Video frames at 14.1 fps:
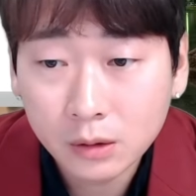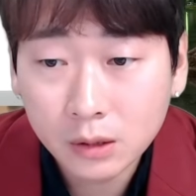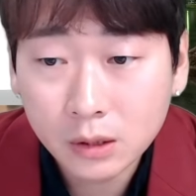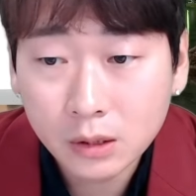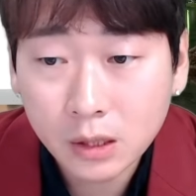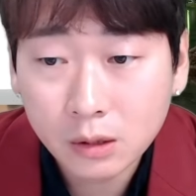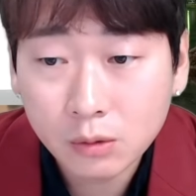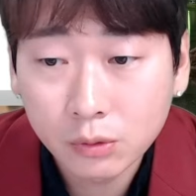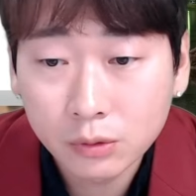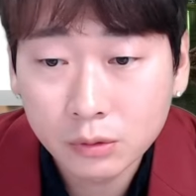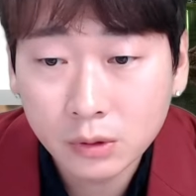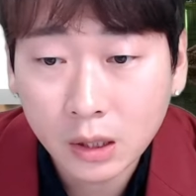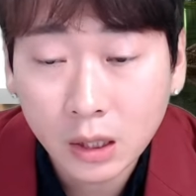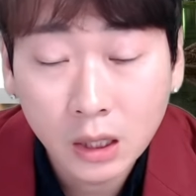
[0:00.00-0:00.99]
いきなりこうい
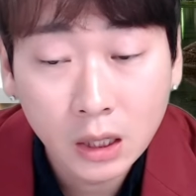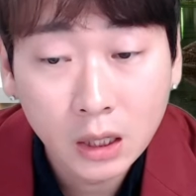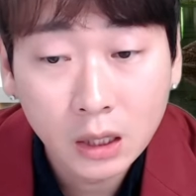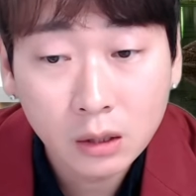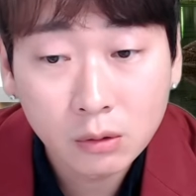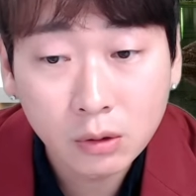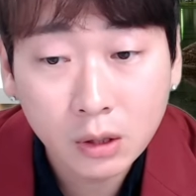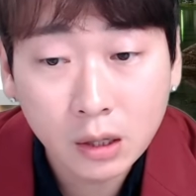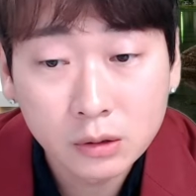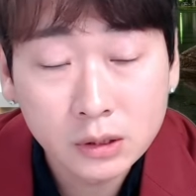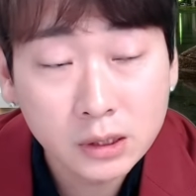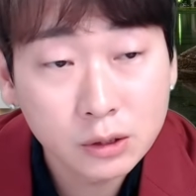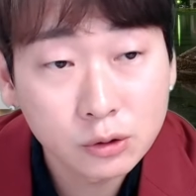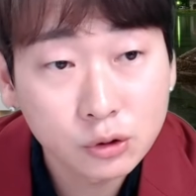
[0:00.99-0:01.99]
うね、これ
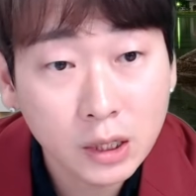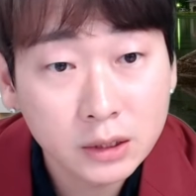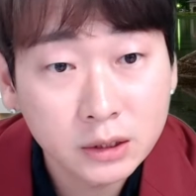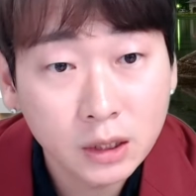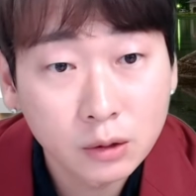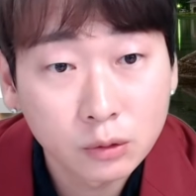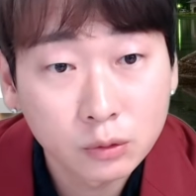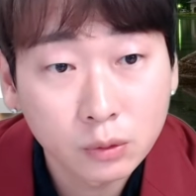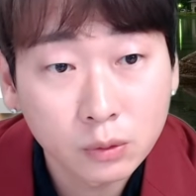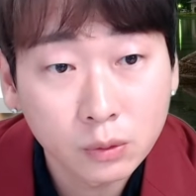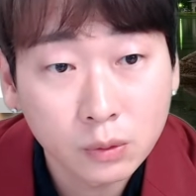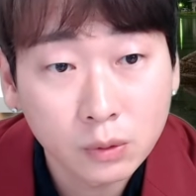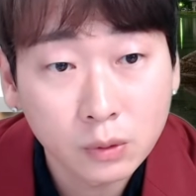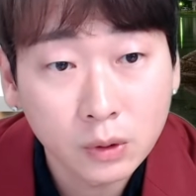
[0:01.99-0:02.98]
2018年のと
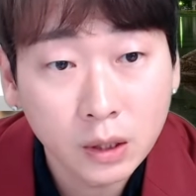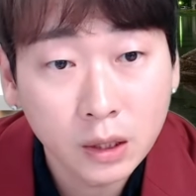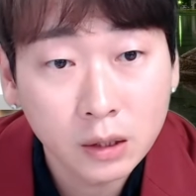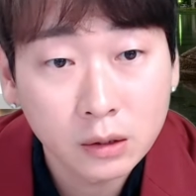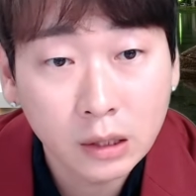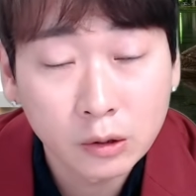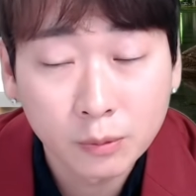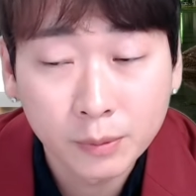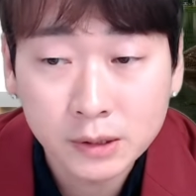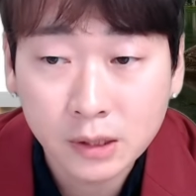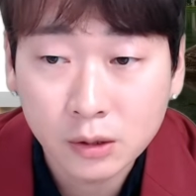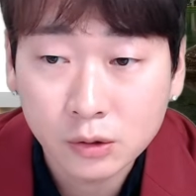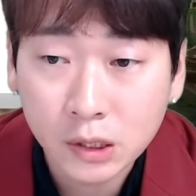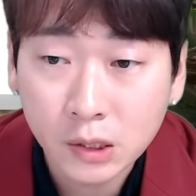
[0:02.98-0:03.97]
ころ、まず
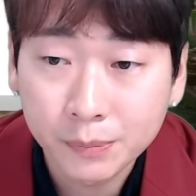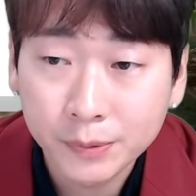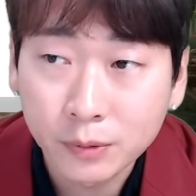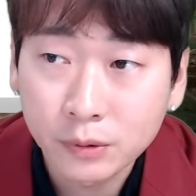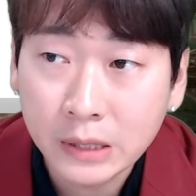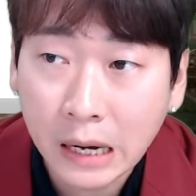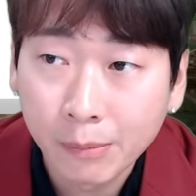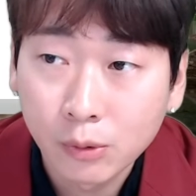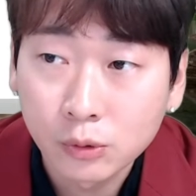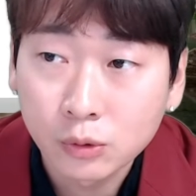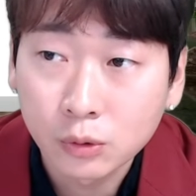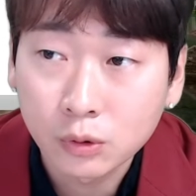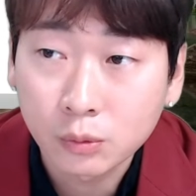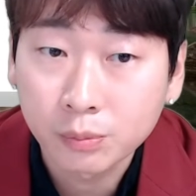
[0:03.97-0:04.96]
JYP の野望を
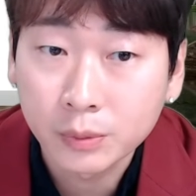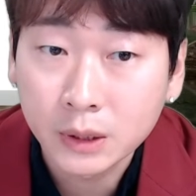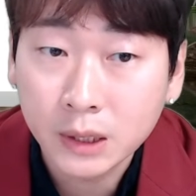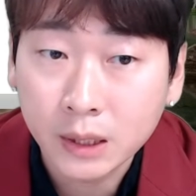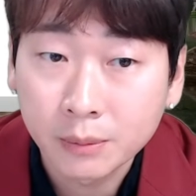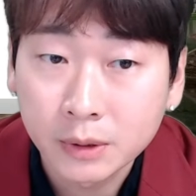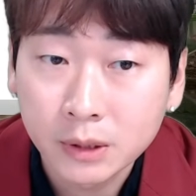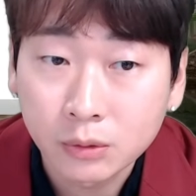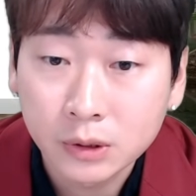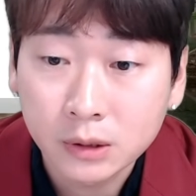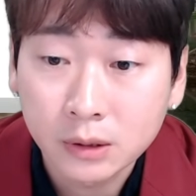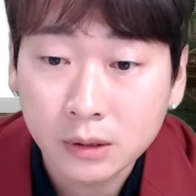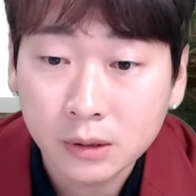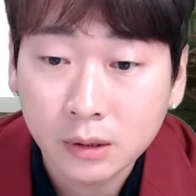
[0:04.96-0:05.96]
ちょっと見てほし
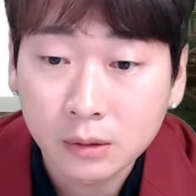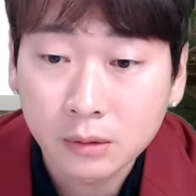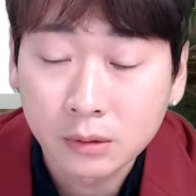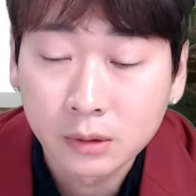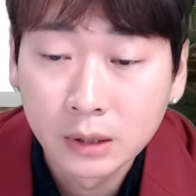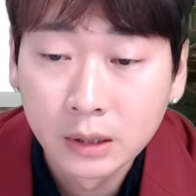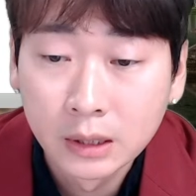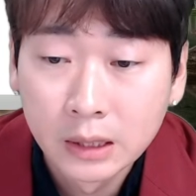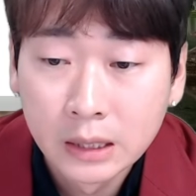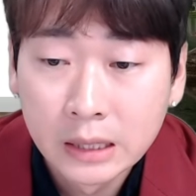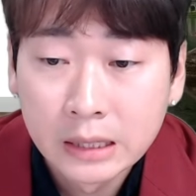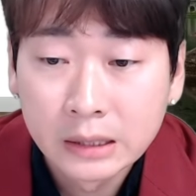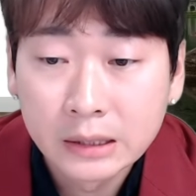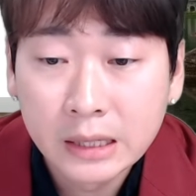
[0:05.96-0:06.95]
いんですけど、
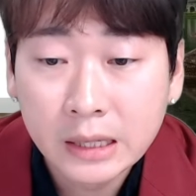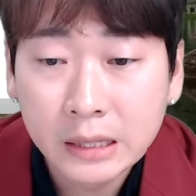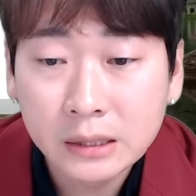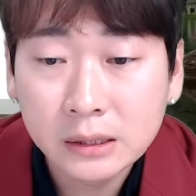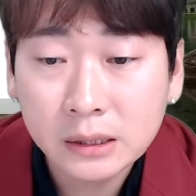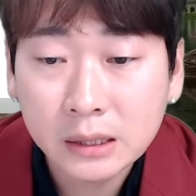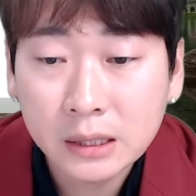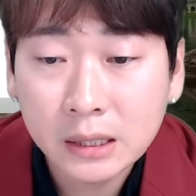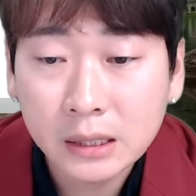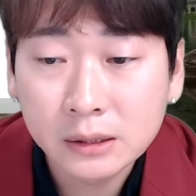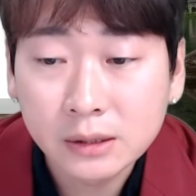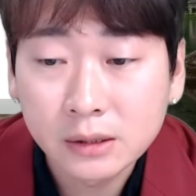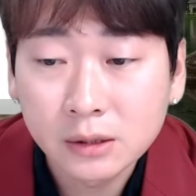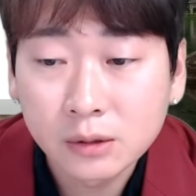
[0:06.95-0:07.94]
現地化
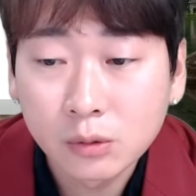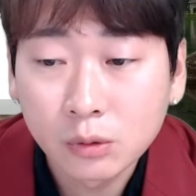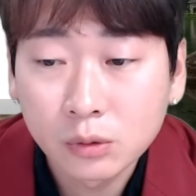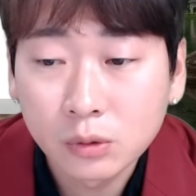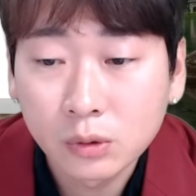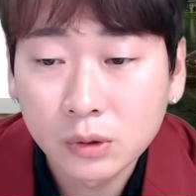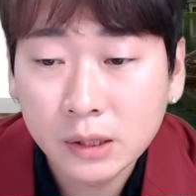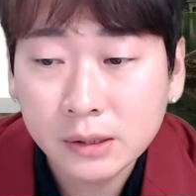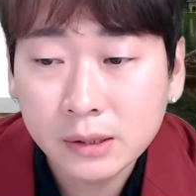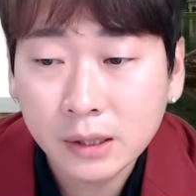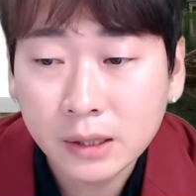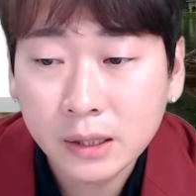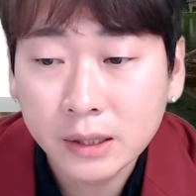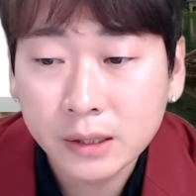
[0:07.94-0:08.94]
することで
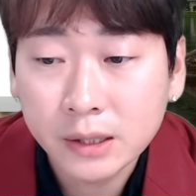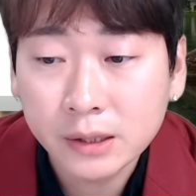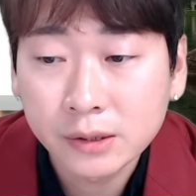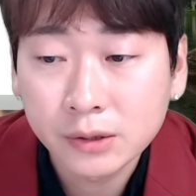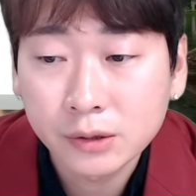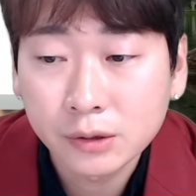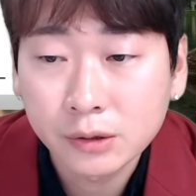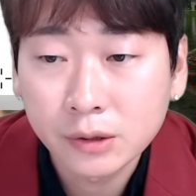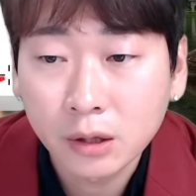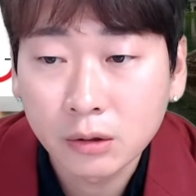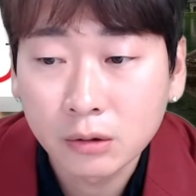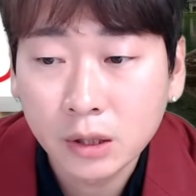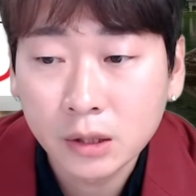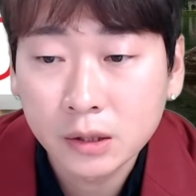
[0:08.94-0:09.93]
世界化するって
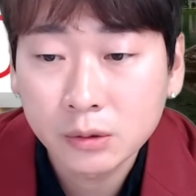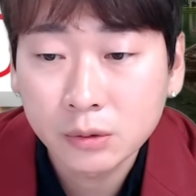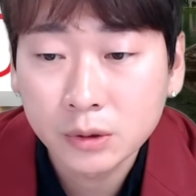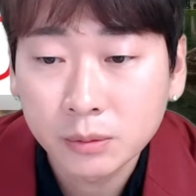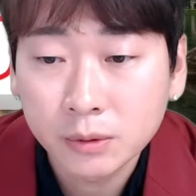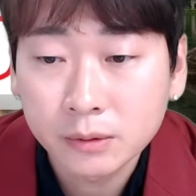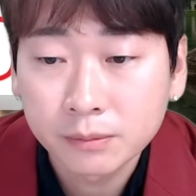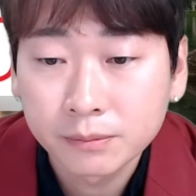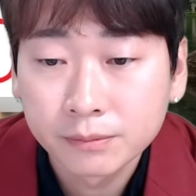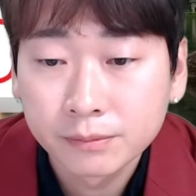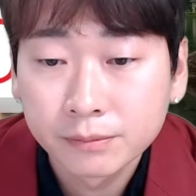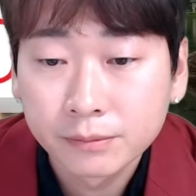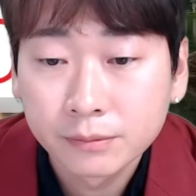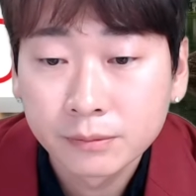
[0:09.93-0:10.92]
いう話ます。
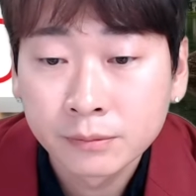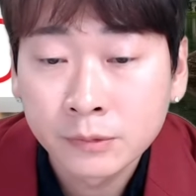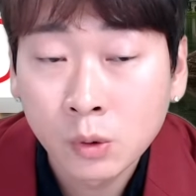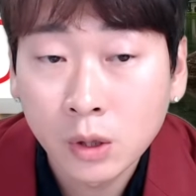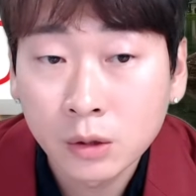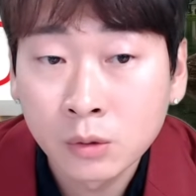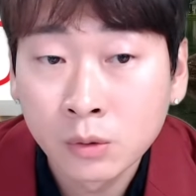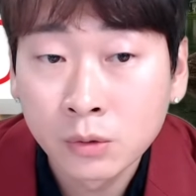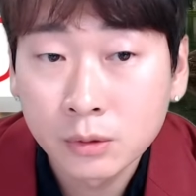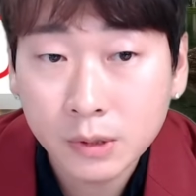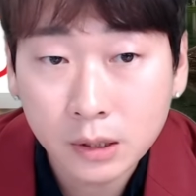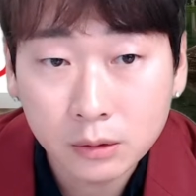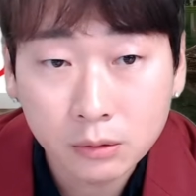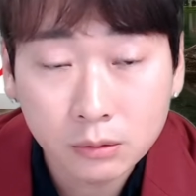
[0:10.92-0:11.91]
これどういう意
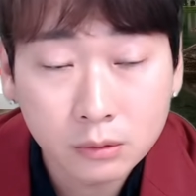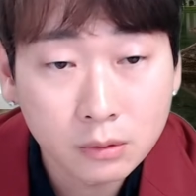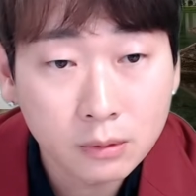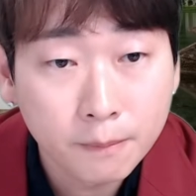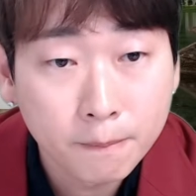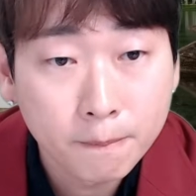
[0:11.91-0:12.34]
味かというと、